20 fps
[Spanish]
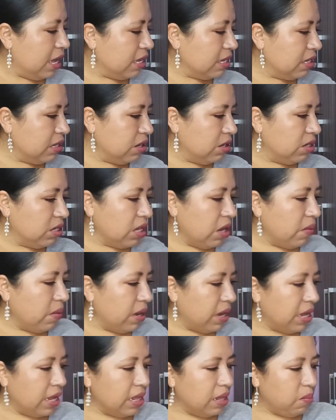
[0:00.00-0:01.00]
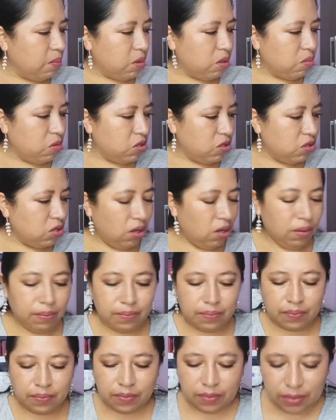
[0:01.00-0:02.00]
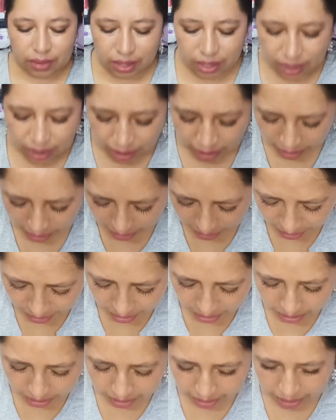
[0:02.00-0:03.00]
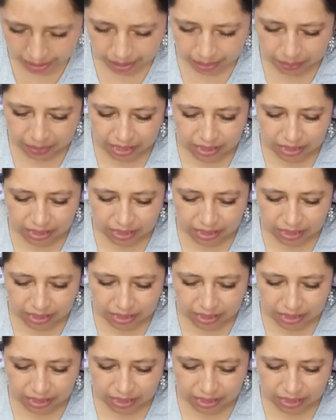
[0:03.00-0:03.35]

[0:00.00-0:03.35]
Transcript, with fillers: Esto estaba de promoción. Eh,